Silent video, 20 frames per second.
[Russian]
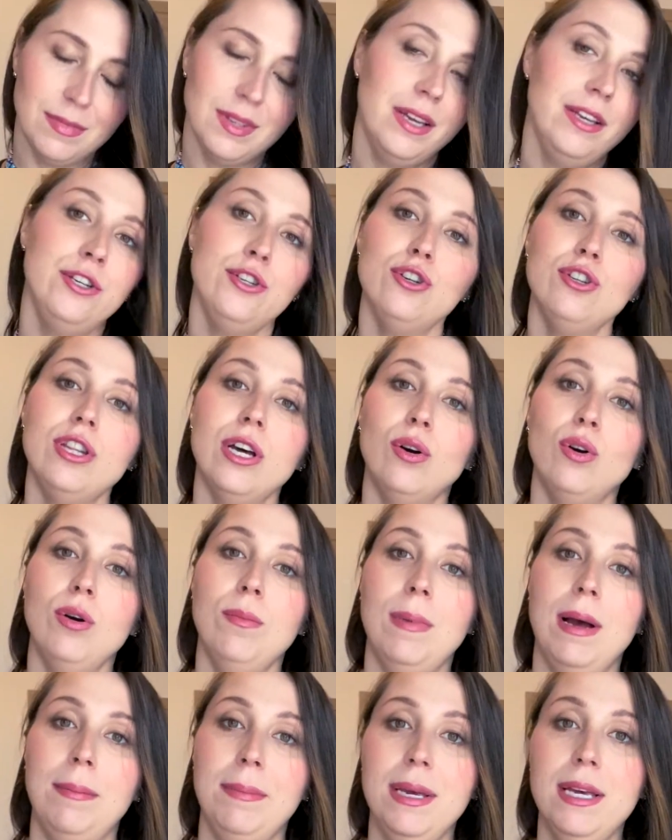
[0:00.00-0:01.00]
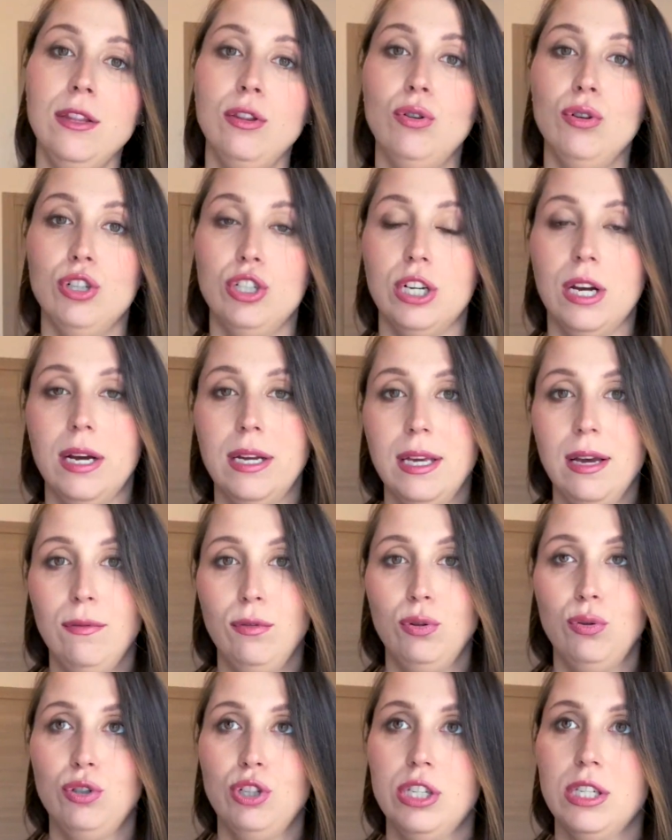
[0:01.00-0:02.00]
Еще такой момент тоже, как я
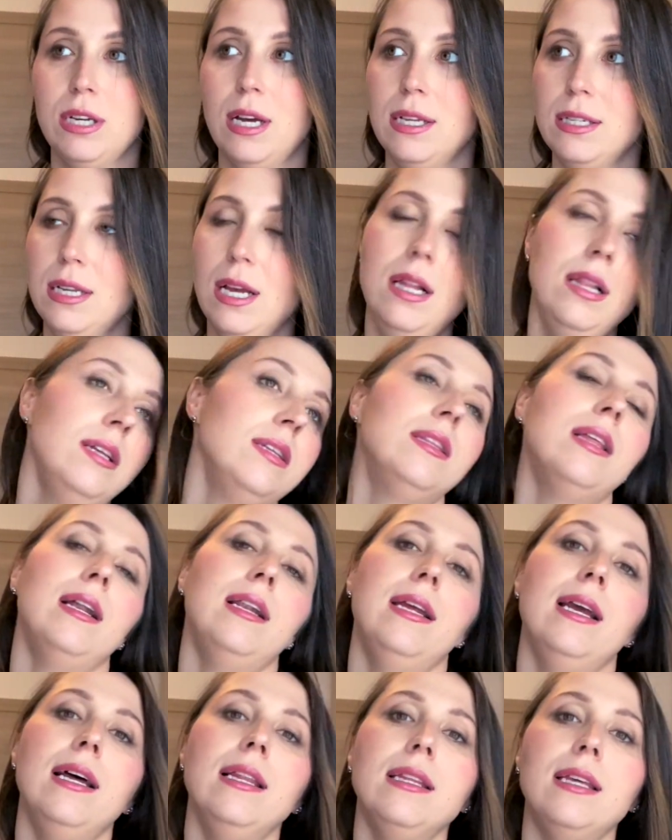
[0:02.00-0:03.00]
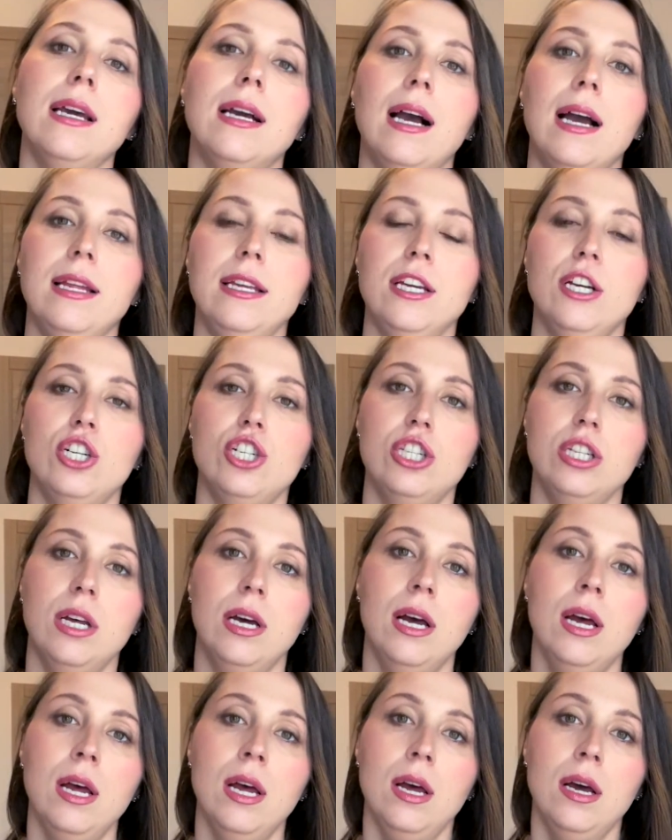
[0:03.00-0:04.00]
вот уже сказала, итальянки,
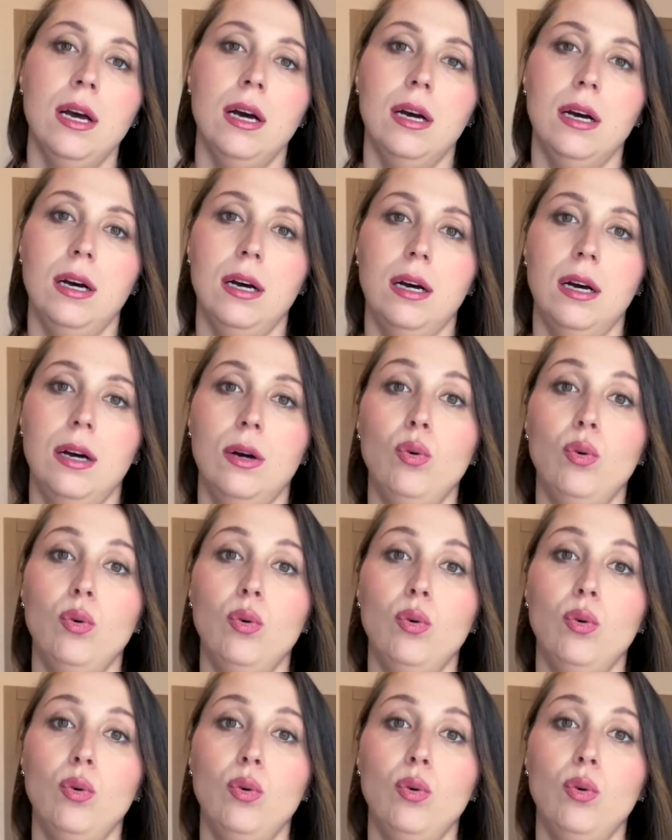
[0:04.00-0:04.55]
конечно, э,